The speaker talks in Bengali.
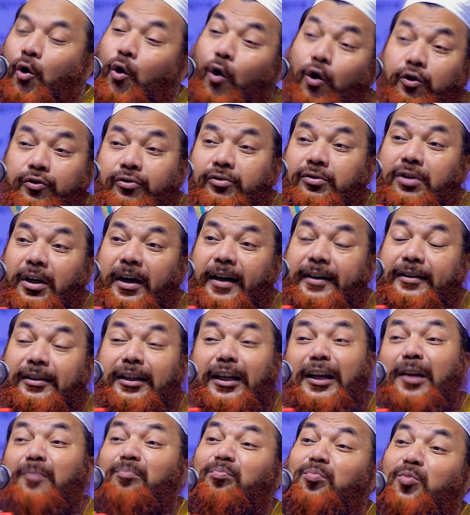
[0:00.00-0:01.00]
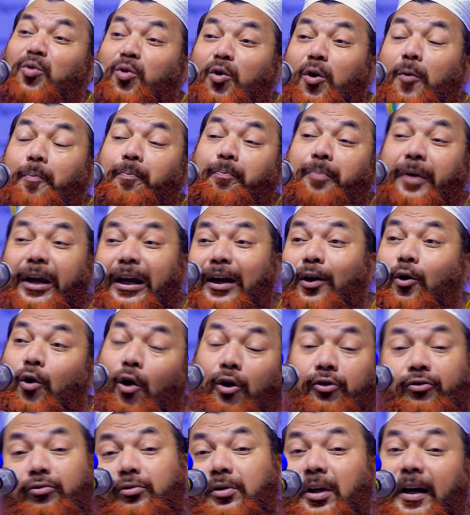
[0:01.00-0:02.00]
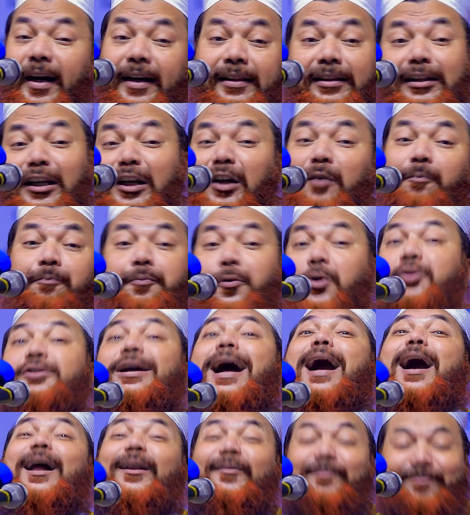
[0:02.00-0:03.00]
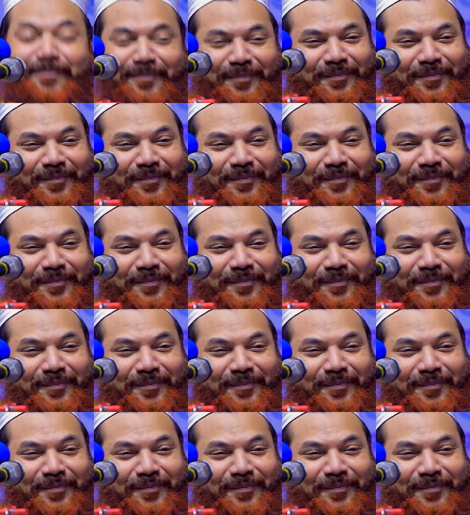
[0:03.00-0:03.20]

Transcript: গোত্রের তিনি মুরব্বী গোত্রের তিনি প্রধান